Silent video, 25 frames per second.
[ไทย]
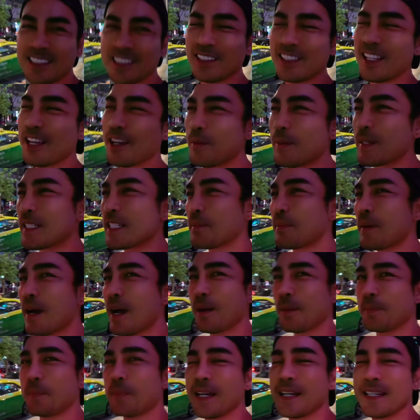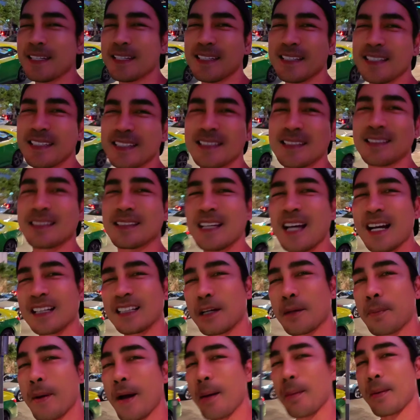ตอนแรกว่าจะพาไปอยาก
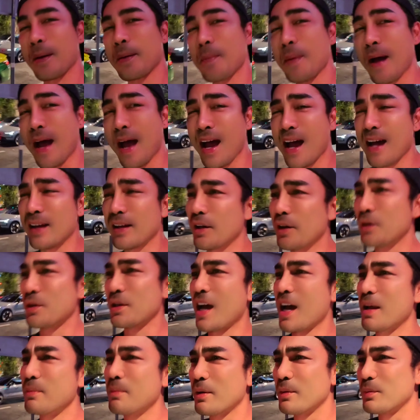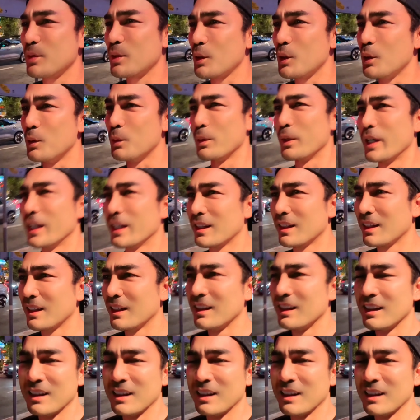จะพาไปปลาแถวย่านแบบสุขุมวิท